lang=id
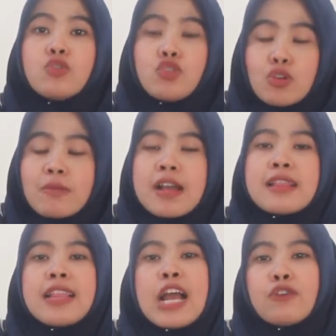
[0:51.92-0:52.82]
untuk
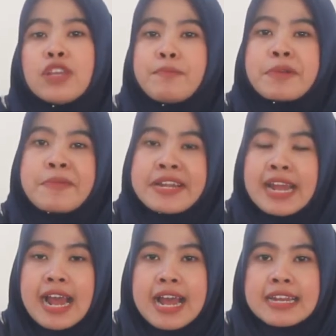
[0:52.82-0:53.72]
mengetahui
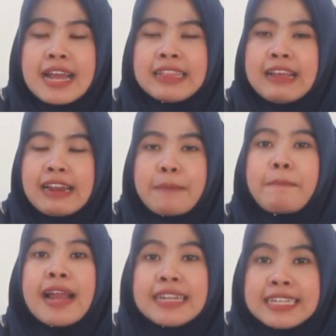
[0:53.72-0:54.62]
perbedaan antara
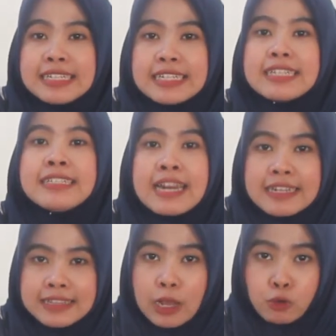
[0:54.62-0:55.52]
panik
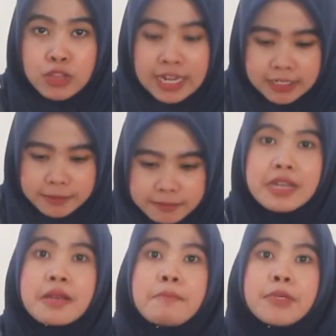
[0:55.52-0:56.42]
dan ketakutan.
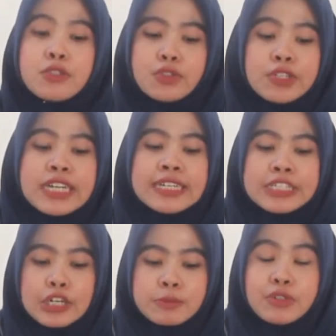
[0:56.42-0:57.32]
Menurut
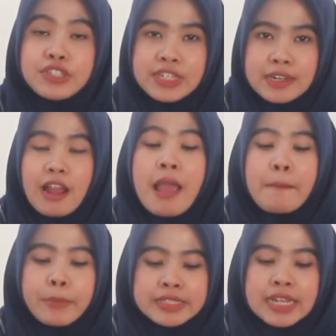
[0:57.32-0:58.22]
Deddy Corbuzier,
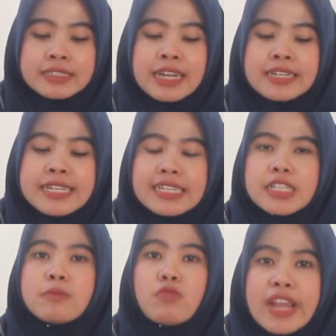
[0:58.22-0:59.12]
bisa jadi
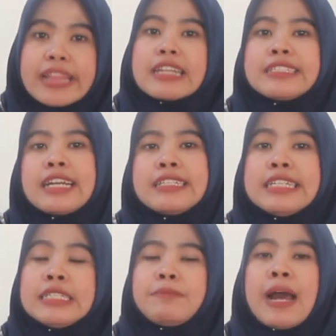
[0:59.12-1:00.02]
semua yang
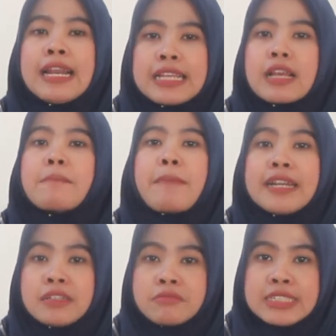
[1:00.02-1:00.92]
terjadi di balik
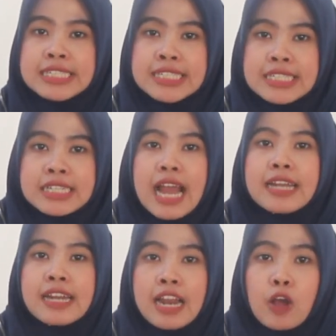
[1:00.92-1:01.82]
pandemi ini
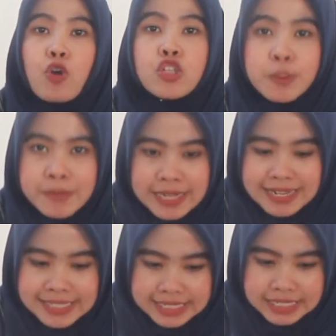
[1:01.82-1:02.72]
adalah
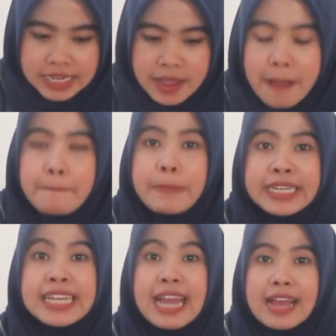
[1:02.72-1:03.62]
konspirasi.
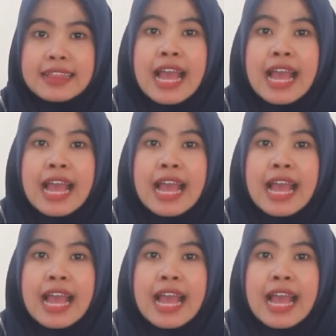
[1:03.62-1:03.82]
Mengingat